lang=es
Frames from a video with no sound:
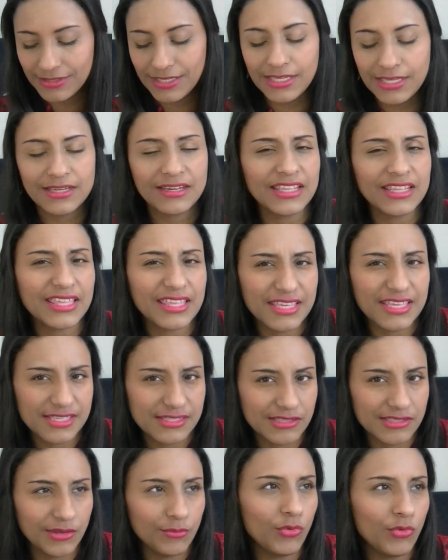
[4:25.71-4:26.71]
es
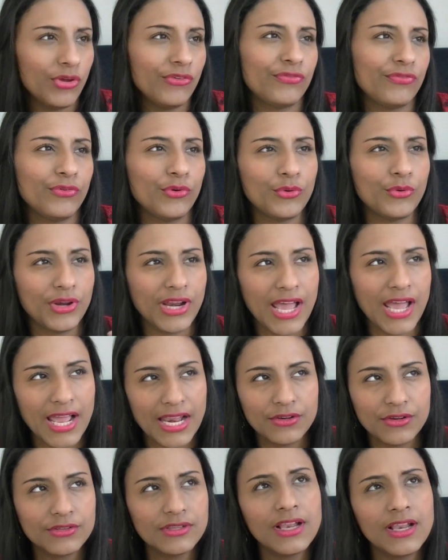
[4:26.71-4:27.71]
riquísimo, es
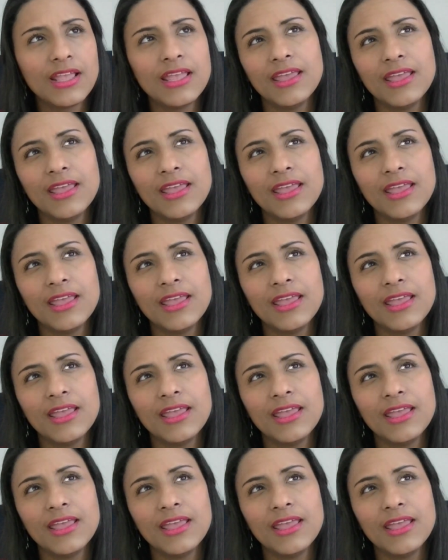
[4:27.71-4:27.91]
floral,